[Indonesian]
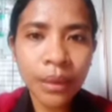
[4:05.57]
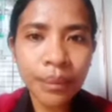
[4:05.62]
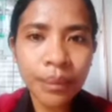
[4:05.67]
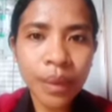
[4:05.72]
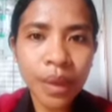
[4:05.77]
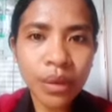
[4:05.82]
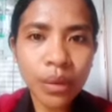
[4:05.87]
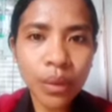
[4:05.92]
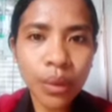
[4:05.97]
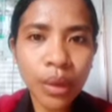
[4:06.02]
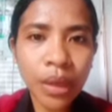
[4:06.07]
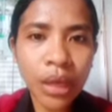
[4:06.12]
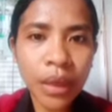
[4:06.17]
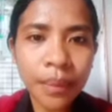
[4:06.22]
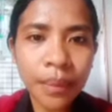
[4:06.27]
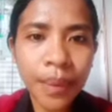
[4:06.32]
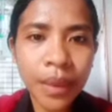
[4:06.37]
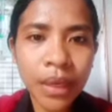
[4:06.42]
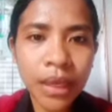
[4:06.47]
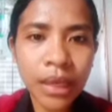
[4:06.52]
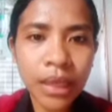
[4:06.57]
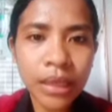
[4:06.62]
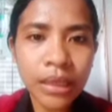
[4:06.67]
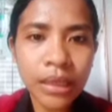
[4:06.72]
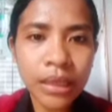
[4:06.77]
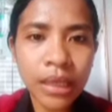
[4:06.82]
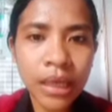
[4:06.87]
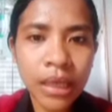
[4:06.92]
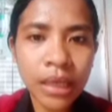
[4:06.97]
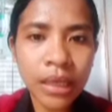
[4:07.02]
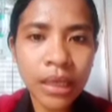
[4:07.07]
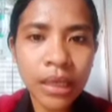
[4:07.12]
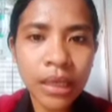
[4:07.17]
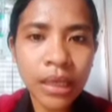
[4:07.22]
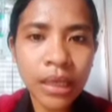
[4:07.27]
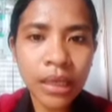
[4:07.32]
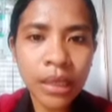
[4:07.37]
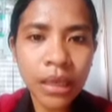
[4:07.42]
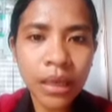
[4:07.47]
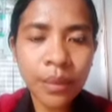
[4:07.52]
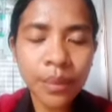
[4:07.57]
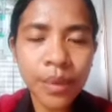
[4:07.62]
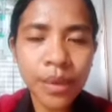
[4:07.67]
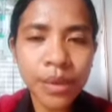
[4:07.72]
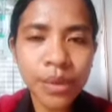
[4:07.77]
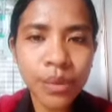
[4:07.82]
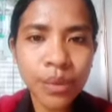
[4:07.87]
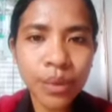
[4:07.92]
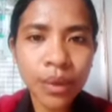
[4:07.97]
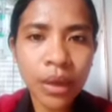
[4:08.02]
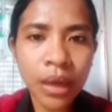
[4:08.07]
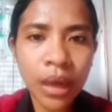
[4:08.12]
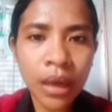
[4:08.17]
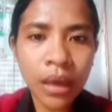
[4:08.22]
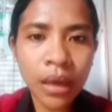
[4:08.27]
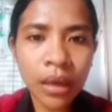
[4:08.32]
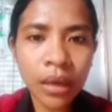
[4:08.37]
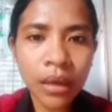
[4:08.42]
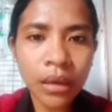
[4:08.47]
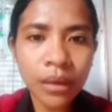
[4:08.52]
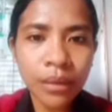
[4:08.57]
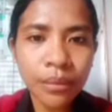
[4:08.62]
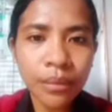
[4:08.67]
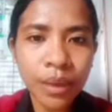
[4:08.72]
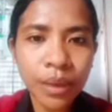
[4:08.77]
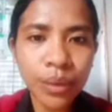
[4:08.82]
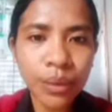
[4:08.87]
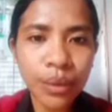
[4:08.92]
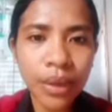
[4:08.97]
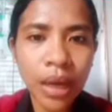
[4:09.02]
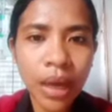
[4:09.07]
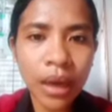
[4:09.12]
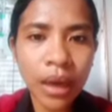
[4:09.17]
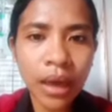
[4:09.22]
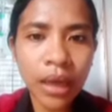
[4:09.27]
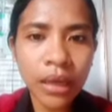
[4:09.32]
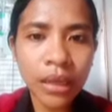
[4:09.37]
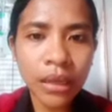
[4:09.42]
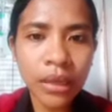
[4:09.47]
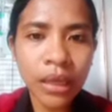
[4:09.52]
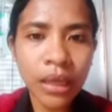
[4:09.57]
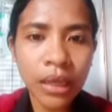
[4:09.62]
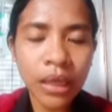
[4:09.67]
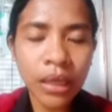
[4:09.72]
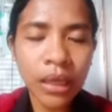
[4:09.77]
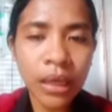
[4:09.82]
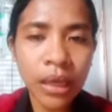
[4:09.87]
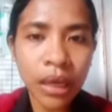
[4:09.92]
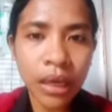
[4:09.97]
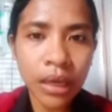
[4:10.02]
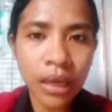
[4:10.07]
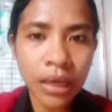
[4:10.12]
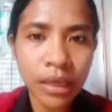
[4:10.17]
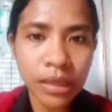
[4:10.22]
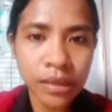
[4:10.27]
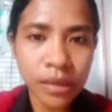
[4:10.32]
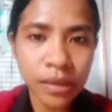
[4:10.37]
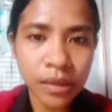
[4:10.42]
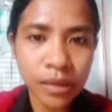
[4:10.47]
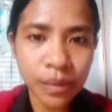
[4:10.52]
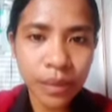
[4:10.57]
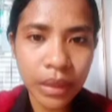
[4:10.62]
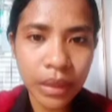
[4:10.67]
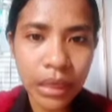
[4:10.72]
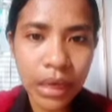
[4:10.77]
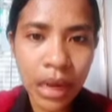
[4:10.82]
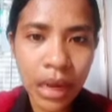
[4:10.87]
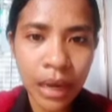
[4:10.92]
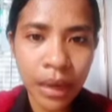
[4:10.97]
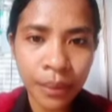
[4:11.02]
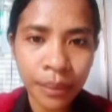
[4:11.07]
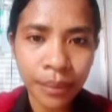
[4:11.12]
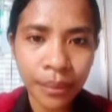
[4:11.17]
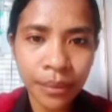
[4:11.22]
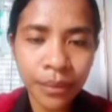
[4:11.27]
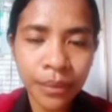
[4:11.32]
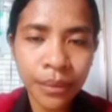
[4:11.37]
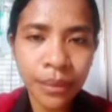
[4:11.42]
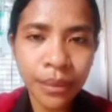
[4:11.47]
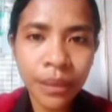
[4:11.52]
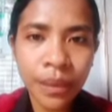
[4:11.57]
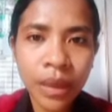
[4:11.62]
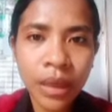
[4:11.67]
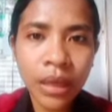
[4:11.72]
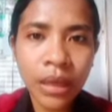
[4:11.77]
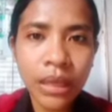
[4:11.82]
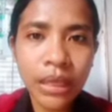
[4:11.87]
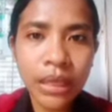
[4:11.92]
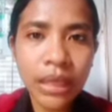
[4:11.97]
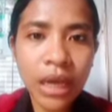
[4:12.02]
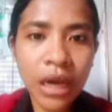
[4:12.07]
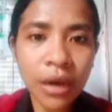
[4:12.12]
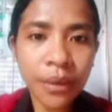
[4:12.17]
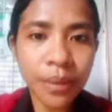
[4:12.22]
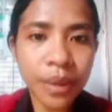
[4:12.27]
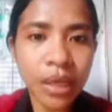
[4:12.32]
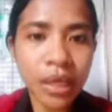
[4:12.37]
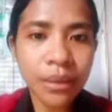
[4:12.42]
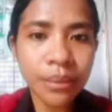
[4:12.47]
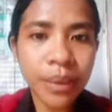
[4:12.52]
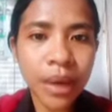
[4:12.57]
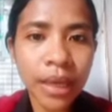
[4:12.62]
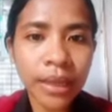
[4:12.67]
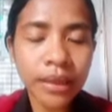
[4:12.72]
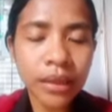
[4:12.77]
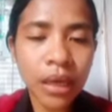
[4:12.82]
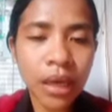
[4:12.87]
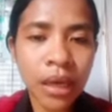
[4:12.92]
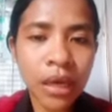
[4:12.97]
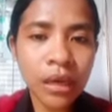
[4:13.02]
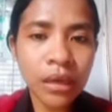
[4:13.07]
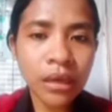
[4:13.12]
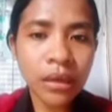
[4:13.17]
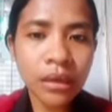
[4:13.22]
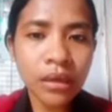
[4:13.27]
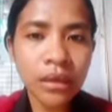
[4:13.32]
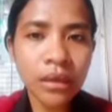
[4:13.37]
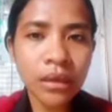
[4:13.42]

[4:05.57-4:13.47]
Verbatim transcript: Metode penelitian ini lebih suka menggunakan teknik analisis mendalam yang melibatkan